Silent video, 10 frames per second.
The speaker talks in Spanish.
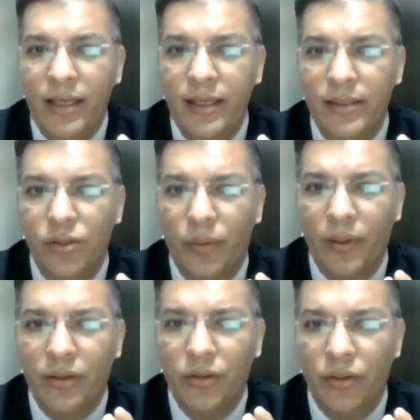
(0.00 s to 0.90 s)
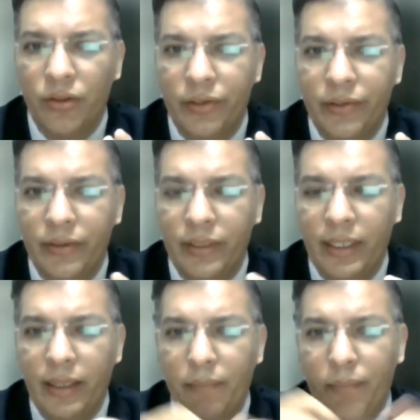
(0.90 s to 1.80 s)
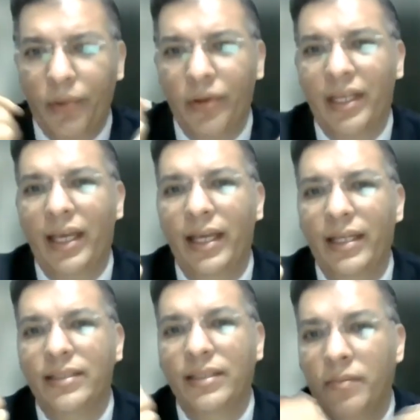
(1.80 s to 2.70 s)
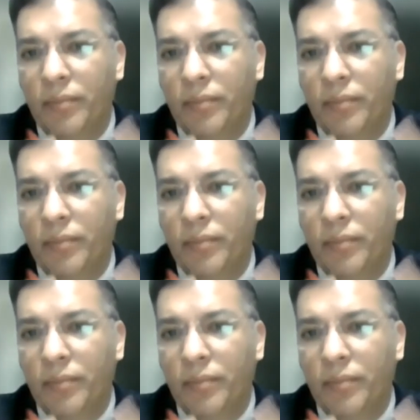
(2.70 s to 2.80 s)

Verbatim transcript: Y sobre todo, eh, ¿por qué es